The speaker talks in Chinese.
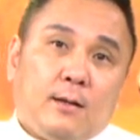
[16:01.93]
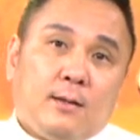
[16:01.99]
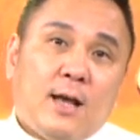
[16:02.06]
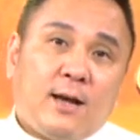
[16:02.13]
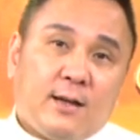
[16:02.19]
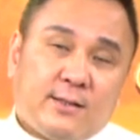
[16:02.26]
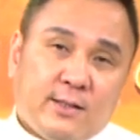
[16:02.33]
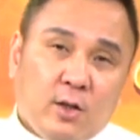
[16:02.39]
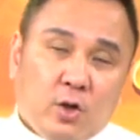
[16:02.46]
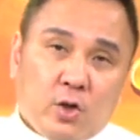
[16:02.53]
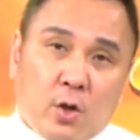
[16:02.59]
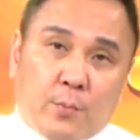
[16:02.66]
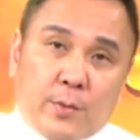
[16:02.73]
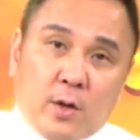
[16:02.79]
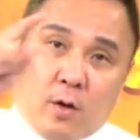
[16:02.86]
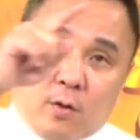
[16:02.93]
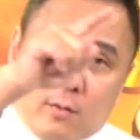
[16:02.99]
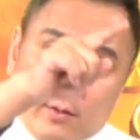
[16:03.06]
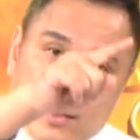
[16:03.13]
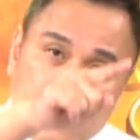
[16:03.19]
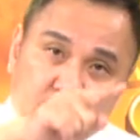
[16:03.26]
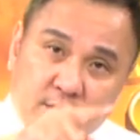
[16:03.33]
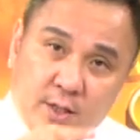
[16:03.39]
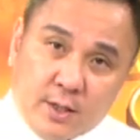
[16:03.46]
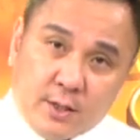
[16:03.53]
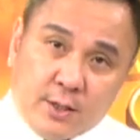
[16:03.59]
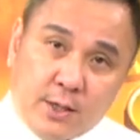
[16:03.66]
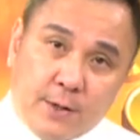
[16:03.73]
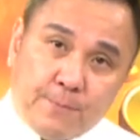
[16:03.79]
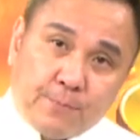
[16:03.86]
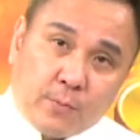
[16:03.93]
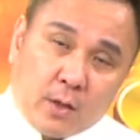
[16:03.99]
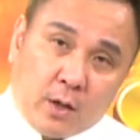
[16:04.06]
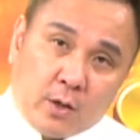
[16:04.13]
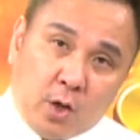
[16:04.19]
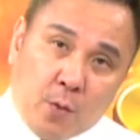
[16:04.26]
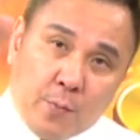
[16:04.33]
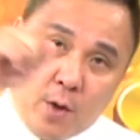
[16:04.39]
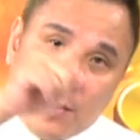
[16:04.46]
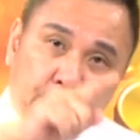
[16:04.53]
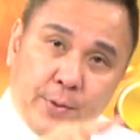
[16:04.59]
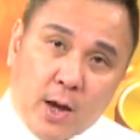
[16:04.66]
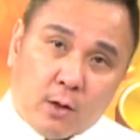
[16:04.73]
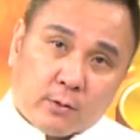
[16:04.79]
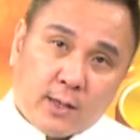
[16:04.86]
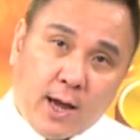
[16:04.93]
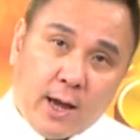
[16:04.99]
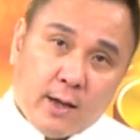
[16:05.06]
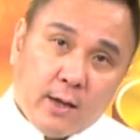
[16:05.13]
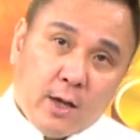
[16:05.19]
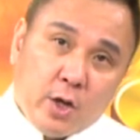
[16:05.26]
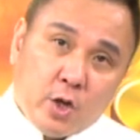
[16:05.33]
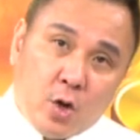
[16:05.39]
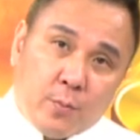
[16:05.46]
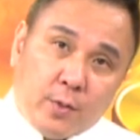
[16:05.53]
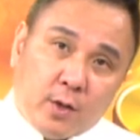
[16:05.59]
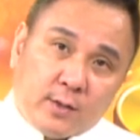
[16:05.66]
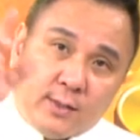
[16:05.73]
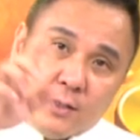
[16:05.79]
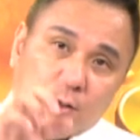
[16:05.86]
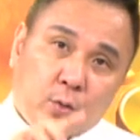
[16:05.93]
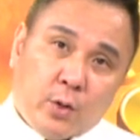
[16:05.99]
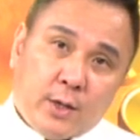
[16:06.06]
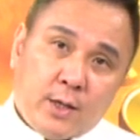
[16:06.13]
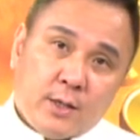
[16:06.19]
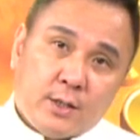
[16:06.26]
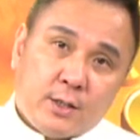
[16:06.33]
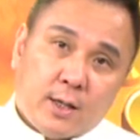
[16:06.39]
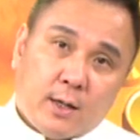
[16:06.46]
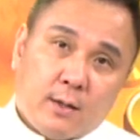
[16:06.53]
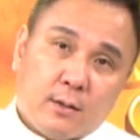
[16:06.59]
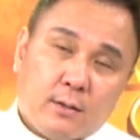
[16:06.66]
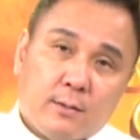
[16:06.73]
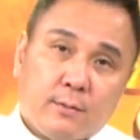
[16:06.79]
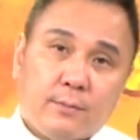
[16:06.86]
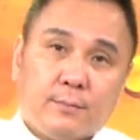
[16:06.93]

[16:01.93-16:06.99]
那个时候有没有连接线？有没有表带？有没有智慧音箱？